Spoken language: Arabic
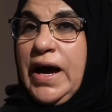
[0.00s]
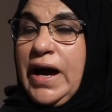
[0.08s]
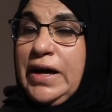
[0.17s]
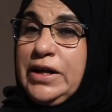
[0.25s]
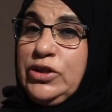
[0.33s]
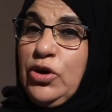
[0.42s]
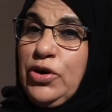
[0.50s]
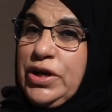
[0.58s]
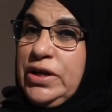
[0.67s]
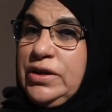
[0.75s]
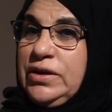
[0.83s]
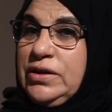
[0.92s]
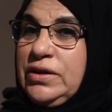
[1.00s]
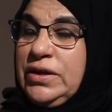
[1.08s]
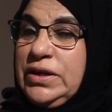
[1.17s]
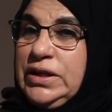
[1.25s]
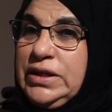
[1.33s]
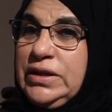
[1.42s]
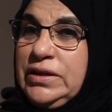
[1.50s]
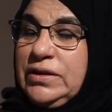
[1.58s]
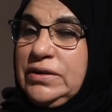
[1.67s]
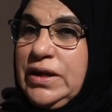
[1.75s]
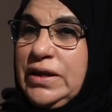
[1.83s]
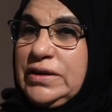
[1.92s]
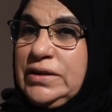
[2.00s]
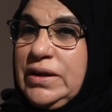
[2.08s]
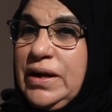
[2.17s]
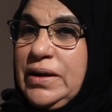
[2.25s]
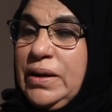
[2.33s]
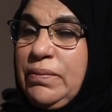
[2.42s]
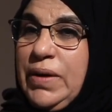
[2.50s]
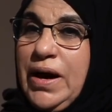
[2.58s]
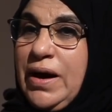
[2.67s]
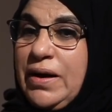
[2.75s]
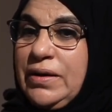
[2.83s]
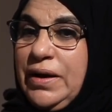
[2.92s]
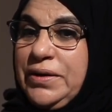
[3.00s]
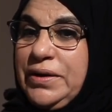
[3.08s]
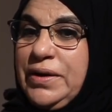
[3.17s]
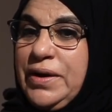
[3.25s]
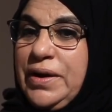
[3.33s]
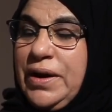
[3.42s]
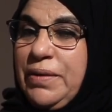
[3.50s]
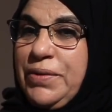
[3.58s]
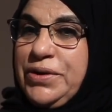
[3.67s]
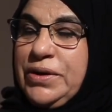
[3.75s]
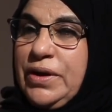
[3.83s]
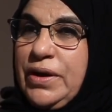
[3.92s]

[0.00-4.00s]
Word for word: انا دوري هني يعني انا ما يعني لما